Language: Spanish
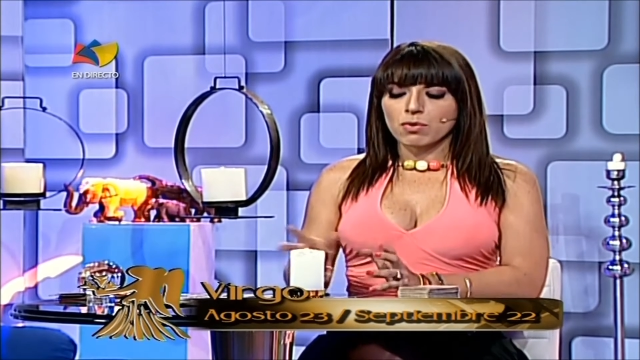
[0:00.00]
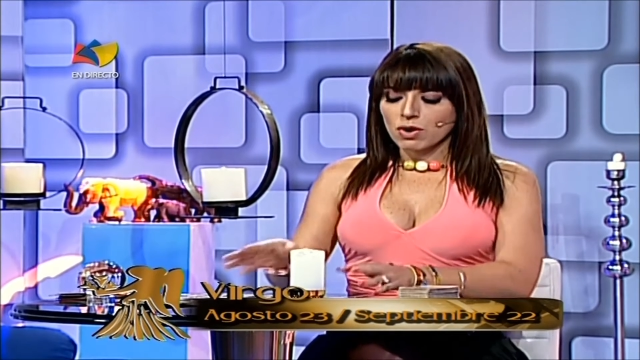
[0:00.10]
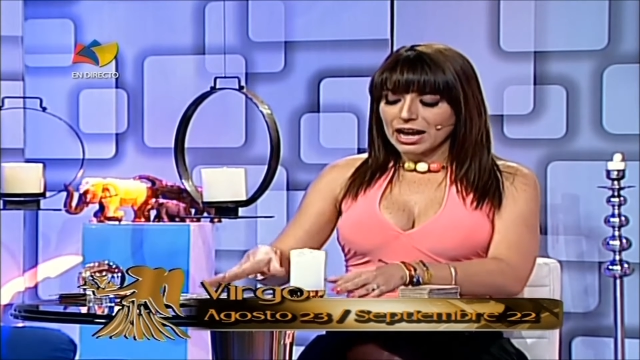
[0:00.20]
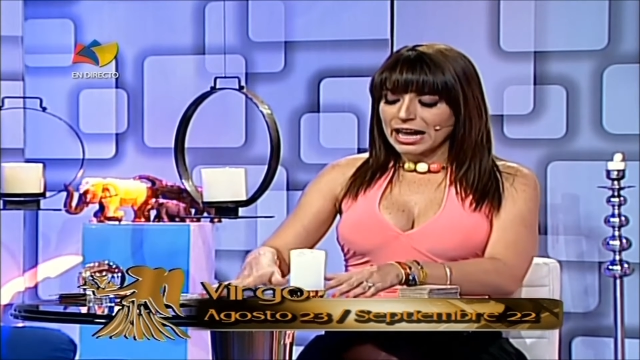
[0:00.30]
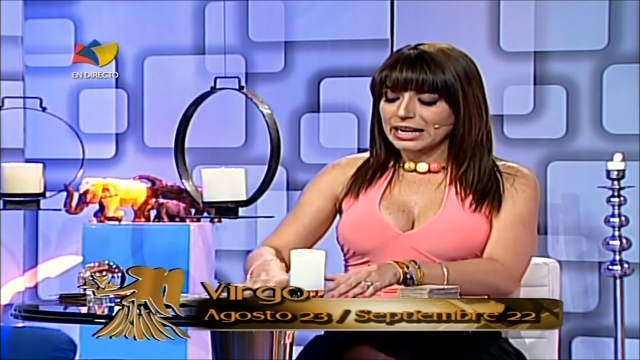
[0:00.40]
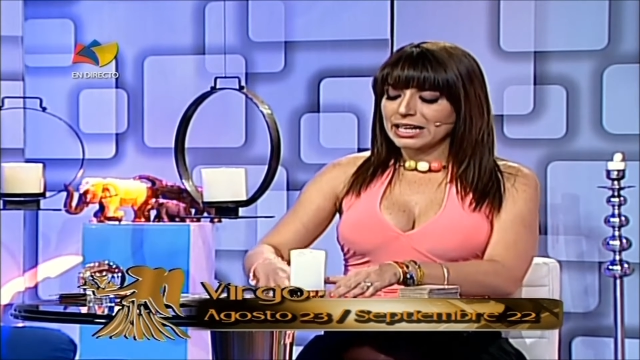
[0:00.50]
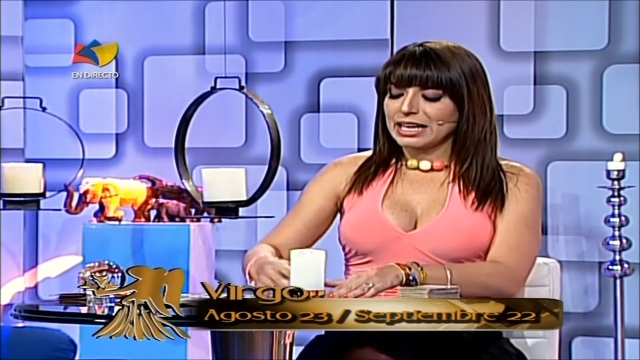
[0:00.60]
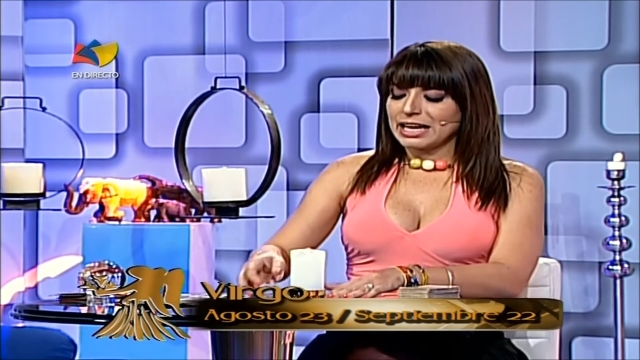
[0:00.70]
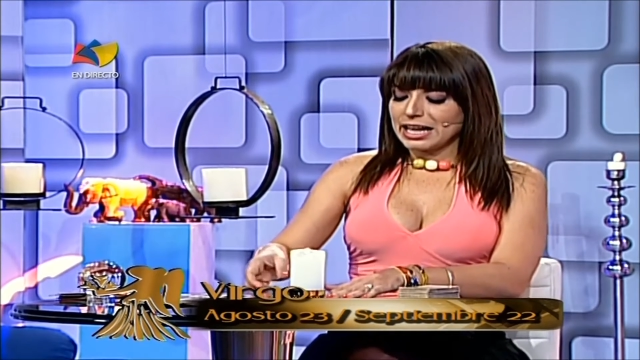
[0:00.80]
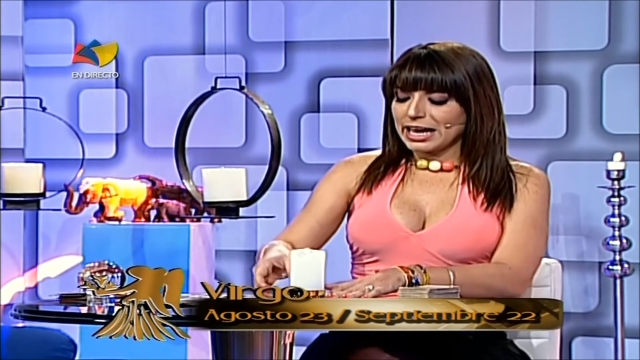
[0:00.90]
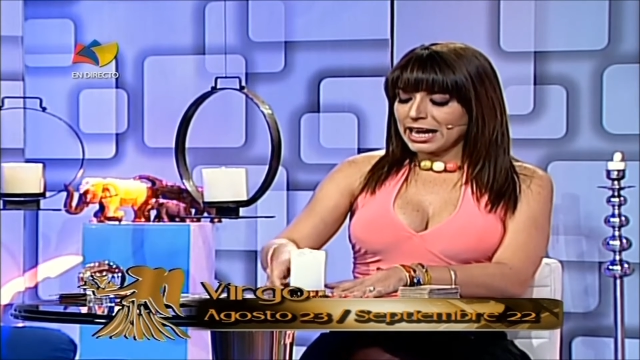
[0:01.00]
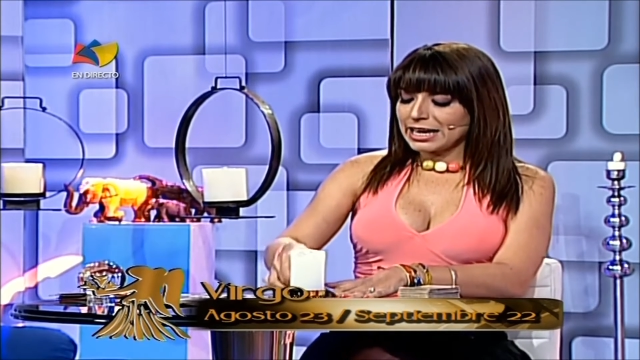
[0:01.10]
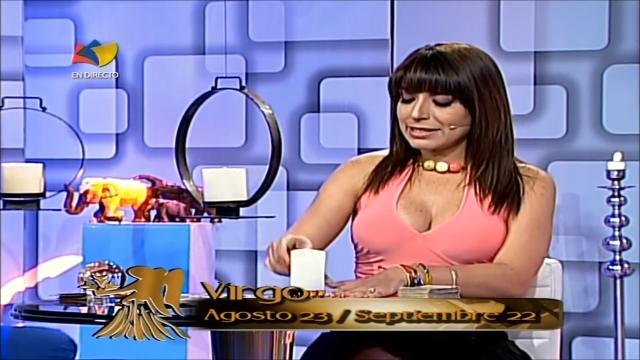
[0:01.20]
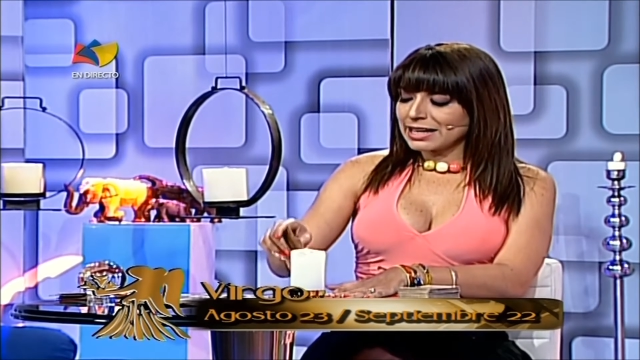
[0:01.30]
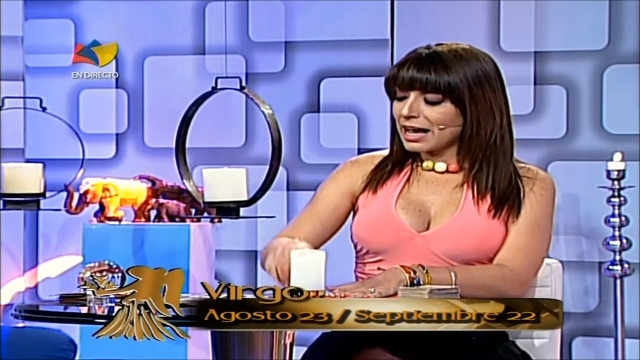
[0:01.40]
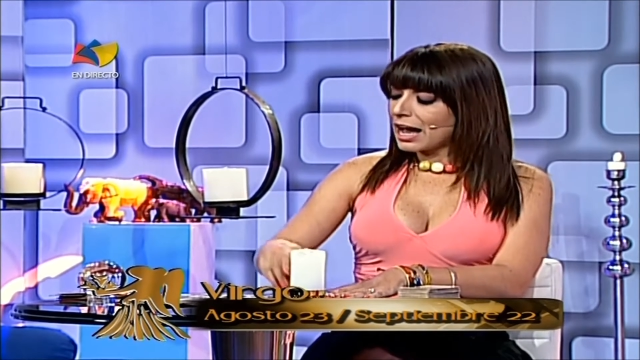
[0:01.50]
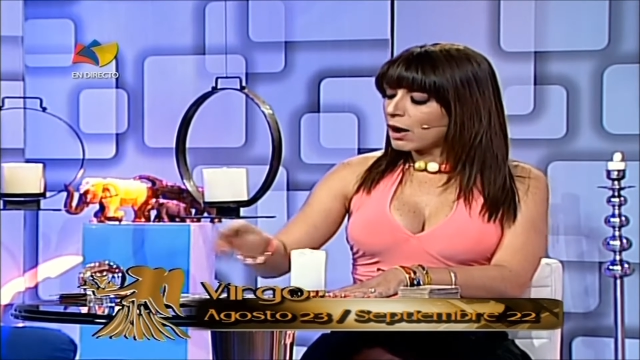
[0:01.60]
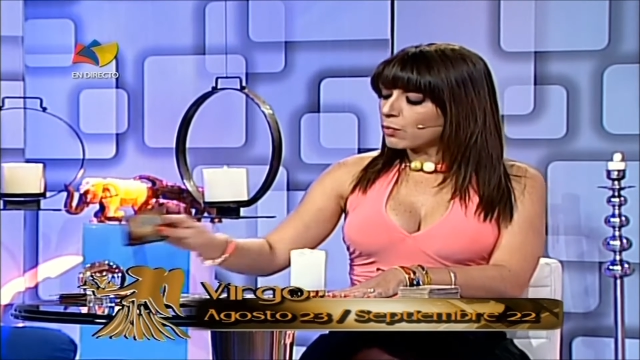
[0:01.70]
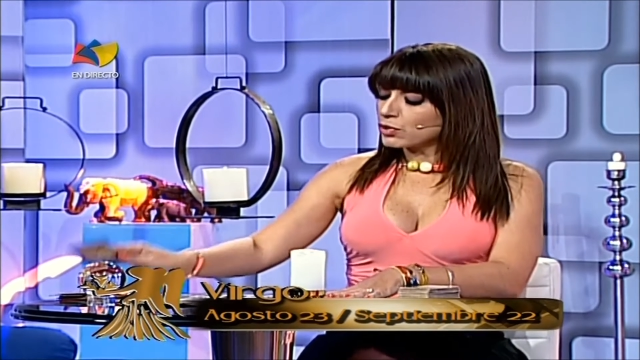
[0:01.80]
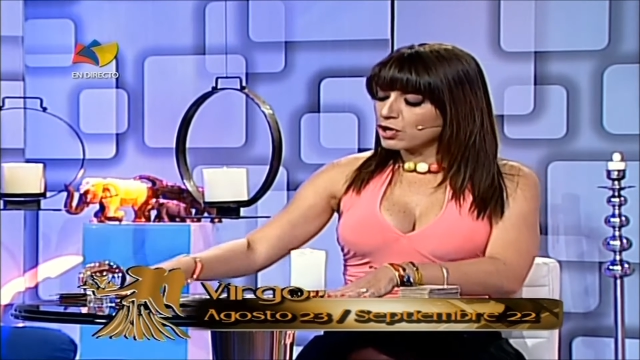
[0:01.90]
buscar
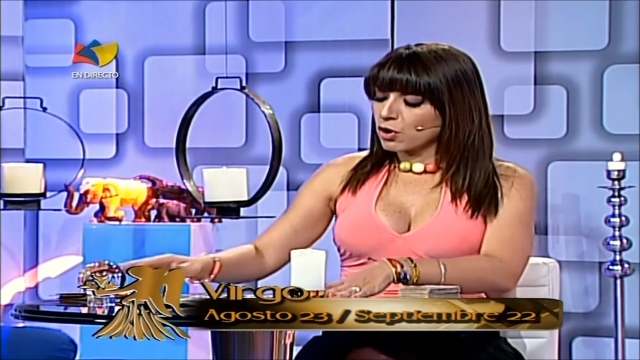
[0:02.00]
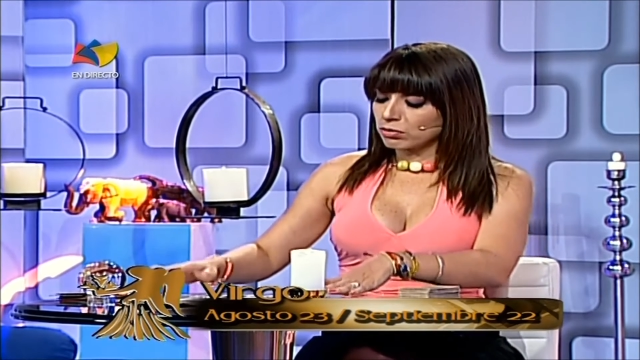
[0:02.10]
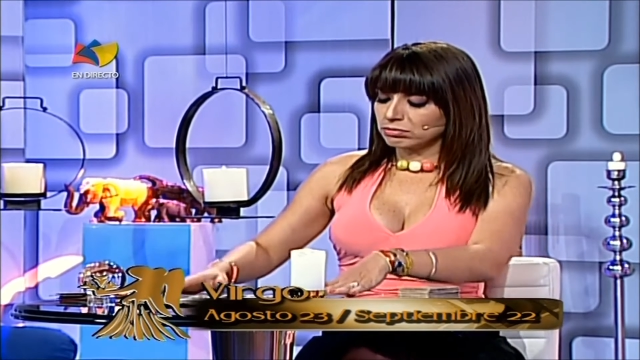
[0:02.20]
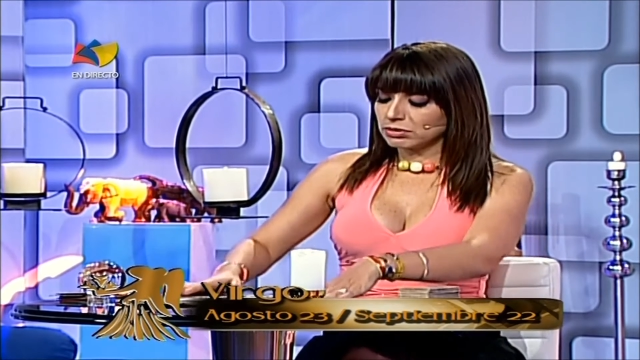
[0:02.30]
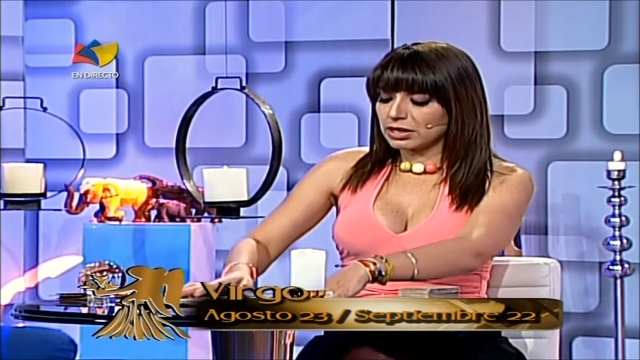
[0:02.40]
esa unión.